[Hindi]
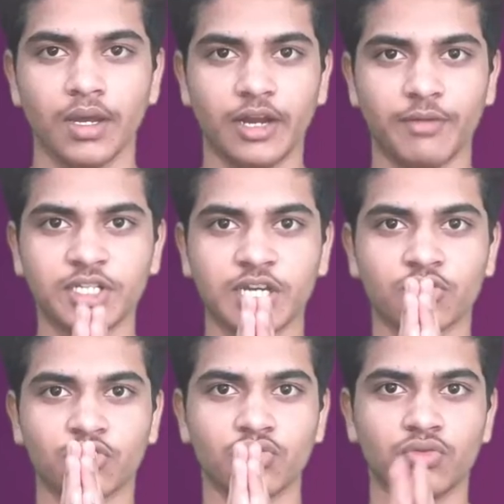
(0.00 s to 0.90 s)
नमस्कार
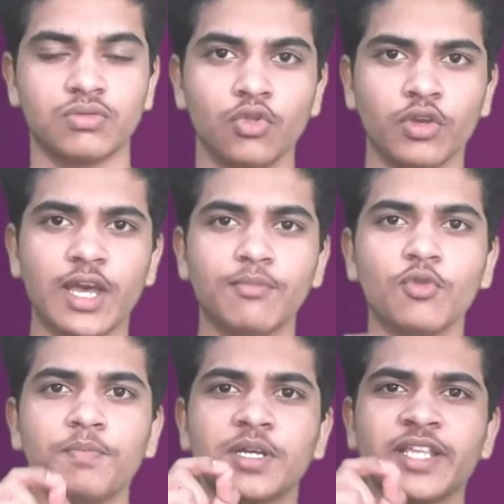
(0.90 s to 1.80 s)
दोस्तों तो क्या आपको
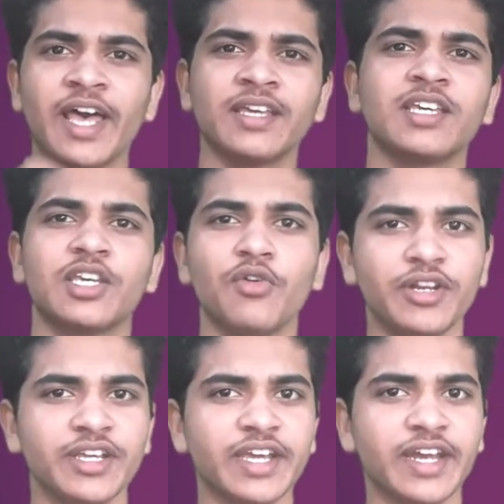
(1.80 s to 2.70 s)
पता है कि क्यों
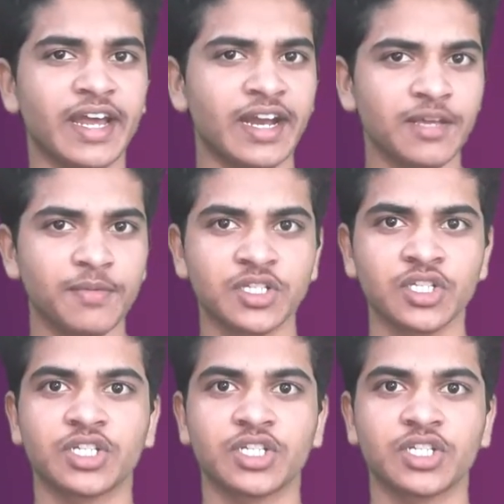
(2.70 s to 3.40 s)
इंडिया के 90 परसेंट